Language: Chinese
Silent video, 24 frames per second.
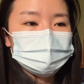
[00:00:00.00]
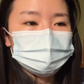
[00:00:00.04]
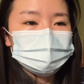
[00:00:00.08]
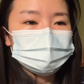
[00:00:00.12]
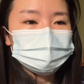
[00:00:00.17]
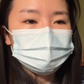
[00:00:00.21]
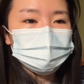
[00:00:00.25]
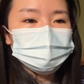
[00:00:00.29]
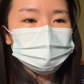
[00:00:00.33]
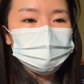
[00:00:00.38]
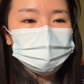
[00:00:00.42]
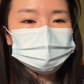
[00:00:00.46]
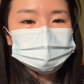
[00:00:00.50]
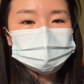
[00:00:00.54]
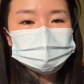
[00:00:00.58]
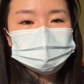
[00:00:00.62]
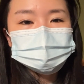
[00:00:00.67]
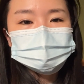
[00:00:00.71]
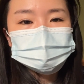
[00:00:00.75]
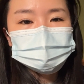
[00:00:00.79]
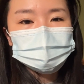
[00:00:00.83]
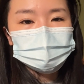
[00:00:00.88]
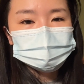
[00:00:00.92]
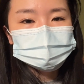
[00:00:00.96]
然后他第一
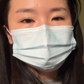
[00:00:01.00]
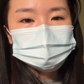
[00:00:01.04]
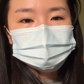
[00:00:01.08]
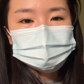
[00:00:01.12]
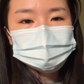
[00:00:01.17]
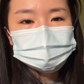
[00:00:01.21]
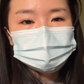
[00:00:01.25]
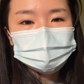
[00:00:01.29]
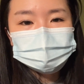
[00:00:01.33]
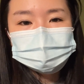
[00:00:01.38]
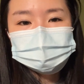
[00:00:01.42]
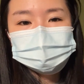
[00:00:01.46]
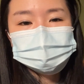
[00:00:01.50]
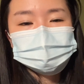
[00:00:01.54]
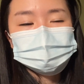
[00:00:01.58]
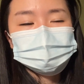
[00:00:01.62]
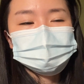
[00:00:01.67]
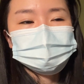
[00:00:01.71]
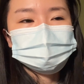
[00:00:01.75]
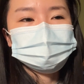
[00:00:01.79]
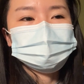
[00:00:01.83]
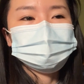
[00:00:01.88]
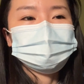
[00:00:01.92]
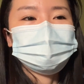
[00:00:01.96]
句话就是该死
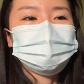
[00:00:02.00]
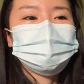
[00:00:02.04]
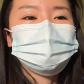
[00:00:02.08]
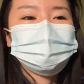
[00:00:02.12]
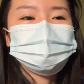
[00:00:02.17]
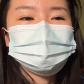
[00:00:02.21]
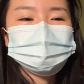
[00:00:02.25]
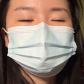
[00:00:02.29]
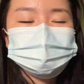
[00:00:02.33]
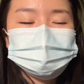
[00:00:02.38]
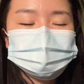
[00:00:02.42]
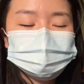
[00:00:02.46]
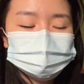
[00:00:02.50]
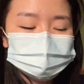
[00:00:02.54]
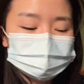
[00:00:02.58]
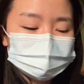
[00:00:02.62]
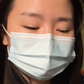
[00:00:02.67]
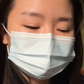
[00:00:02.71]
的，然后